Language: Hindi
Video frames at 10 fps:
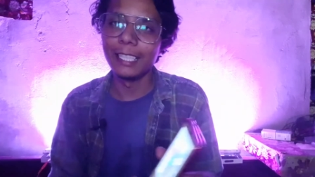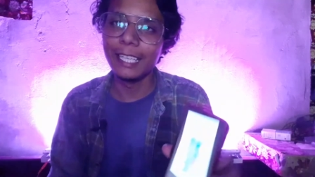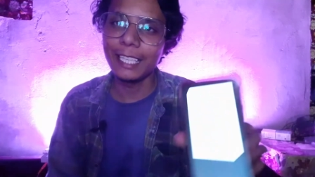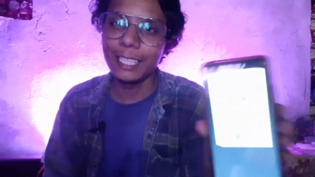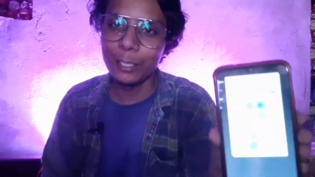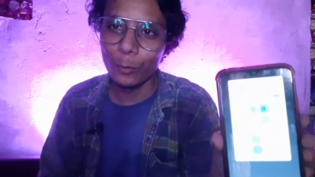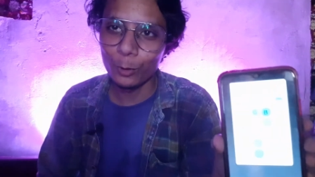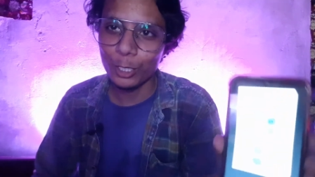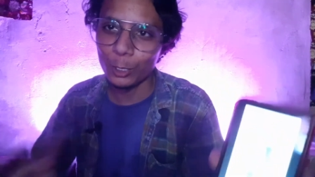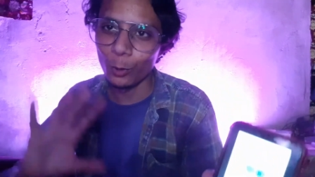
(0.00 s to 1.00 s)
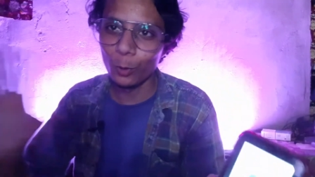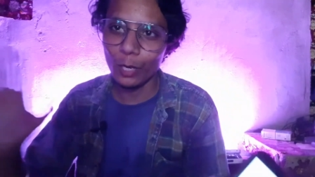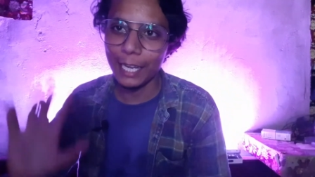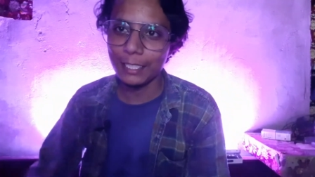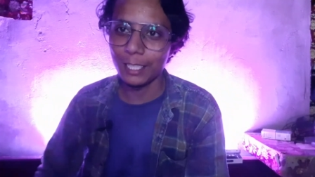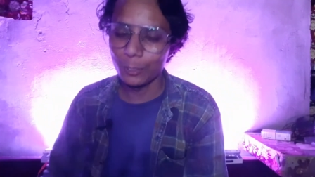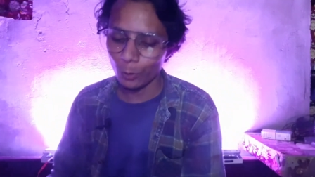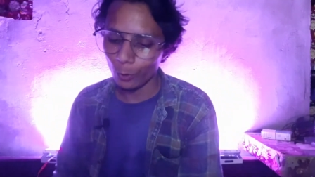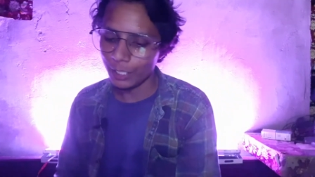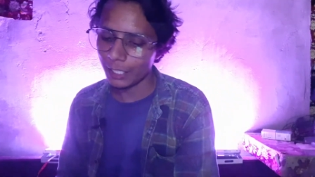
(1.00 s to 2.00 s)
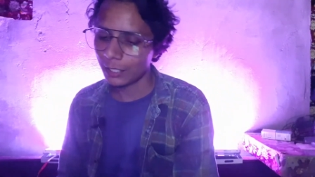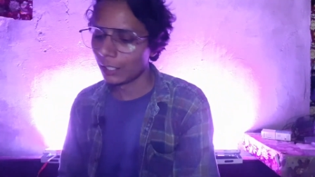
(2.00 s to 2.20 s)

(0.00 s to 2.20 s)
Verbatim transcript: एक ही रिमोट से दोनों लाइट कंट्रोल हो रही हैं